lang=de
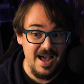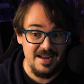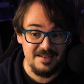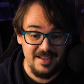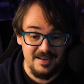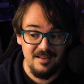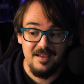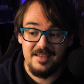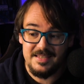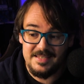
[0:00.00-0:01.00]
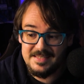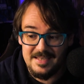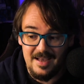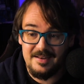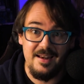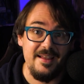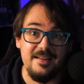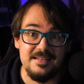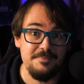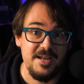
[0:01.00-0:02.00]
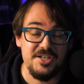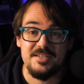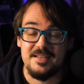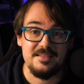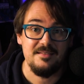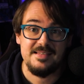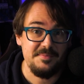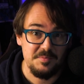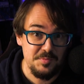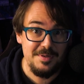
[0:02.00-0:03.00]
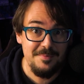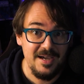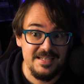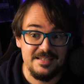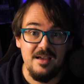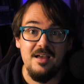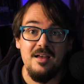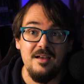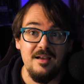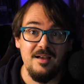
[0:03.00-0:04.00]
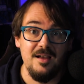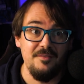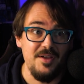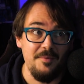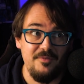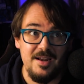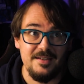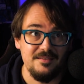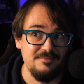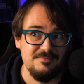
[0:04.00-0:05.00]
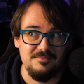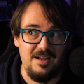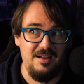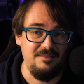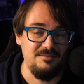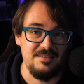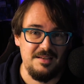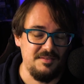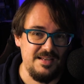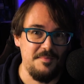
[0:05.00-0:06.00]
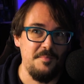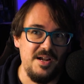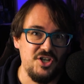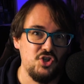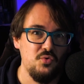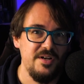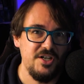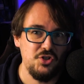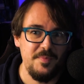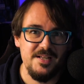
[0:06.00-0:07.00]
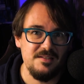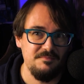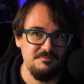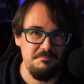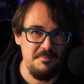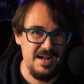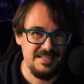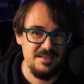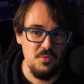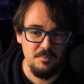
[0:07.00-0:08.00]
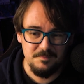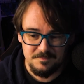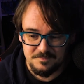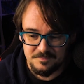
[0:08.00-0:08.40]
der Hand gehen, ihr seht es ja an der Länge des Matches jetzt selbst im Spielbericht, äh, wir haben vielleicht, ja, sagen, sagen, wir mal, eine Stunde gespielt, Maximum,